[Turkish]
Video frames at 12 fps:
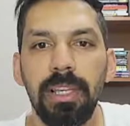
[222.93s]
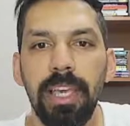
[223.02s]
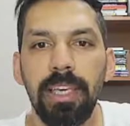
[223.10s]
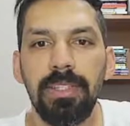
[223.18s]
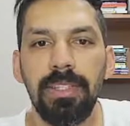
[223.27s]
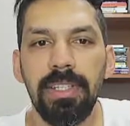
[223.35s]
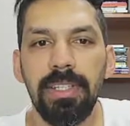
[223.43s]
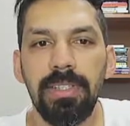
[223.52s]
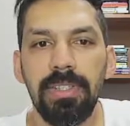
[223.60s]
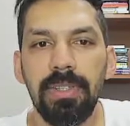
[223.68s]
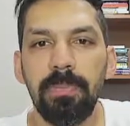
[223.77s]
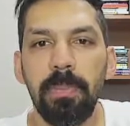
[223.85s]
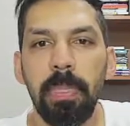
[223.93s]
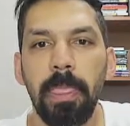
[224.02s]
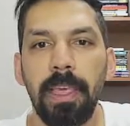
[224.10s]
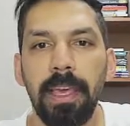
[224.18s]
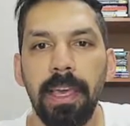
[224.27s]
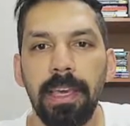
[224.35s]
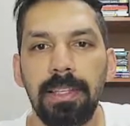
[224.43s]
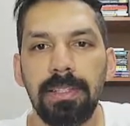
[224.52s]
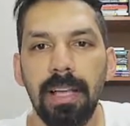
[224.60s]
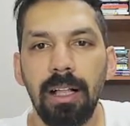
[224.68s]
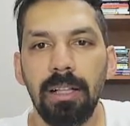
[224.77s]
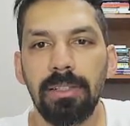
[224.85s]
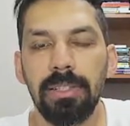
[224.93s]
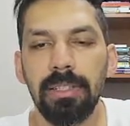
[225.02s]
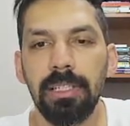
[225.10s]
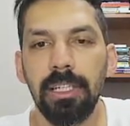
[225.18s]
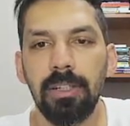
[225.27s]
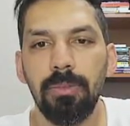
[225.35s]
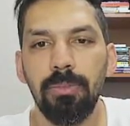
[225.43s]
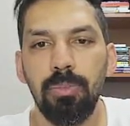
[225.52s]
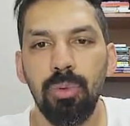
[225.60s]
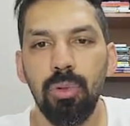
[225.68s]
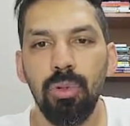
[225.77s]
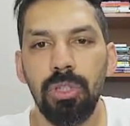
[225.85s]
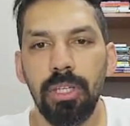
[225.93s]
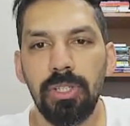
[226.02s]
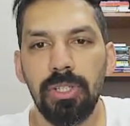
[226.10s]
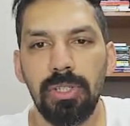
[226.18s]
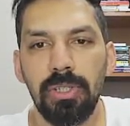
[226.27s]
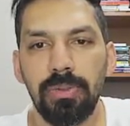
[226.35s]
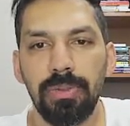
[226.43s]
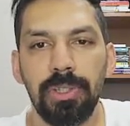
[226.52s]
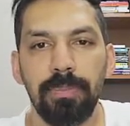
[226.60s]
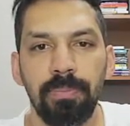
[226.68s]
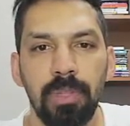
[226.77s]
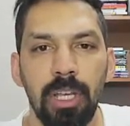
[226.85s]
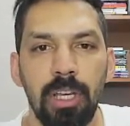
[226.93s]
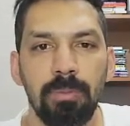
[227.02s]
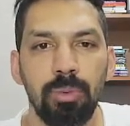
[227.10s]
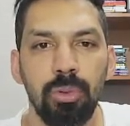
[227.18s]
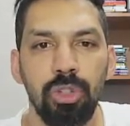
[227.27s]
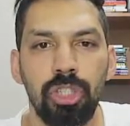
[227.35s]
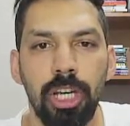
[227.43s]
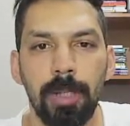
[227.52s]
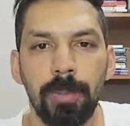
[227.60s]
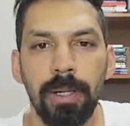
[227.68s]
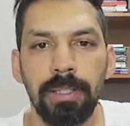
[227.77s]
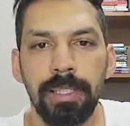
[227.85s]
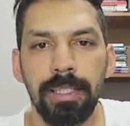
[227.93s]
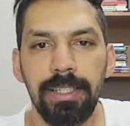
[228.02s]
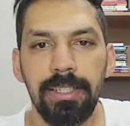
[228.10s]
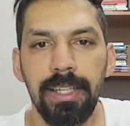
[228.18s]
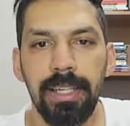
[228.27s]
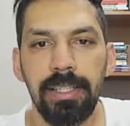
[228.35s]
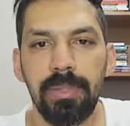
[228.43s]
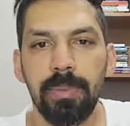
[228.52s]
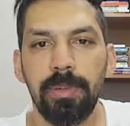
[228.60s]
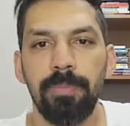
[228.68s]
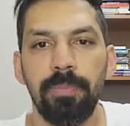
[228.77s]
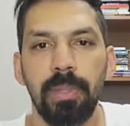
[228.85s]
Eksi x. Eksi 6 büyük eşit 0. Bunun çarpanları x'e x mi?